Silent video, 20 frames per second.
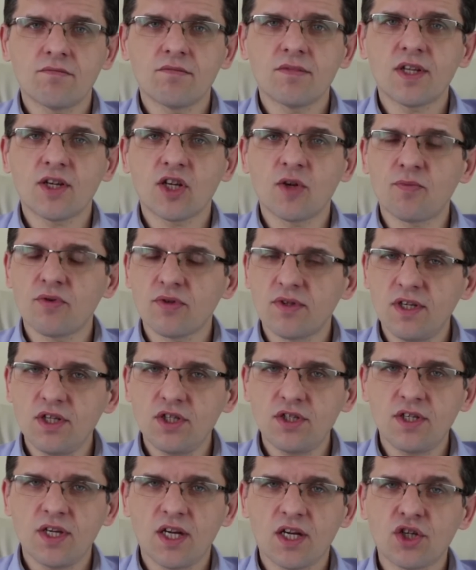tego
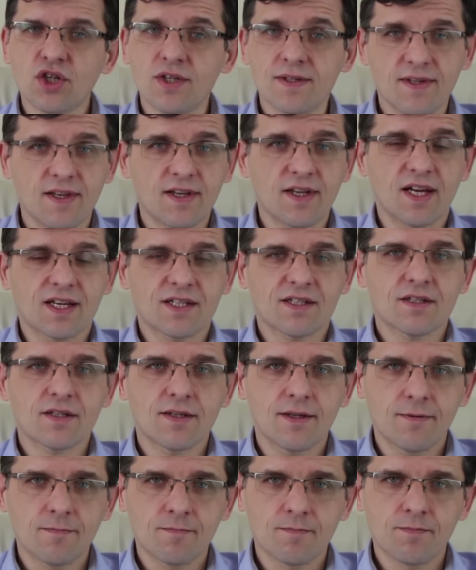podejścia czystej
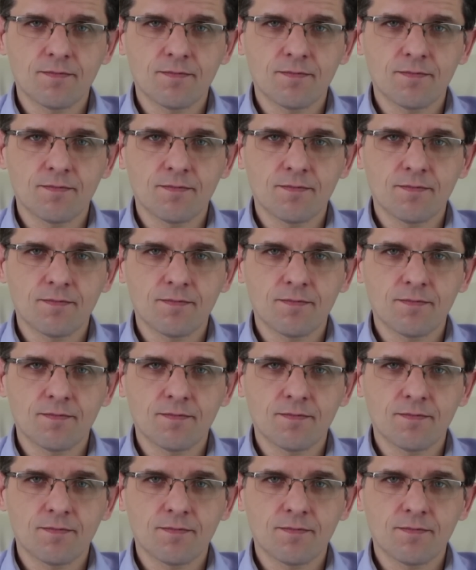kartki.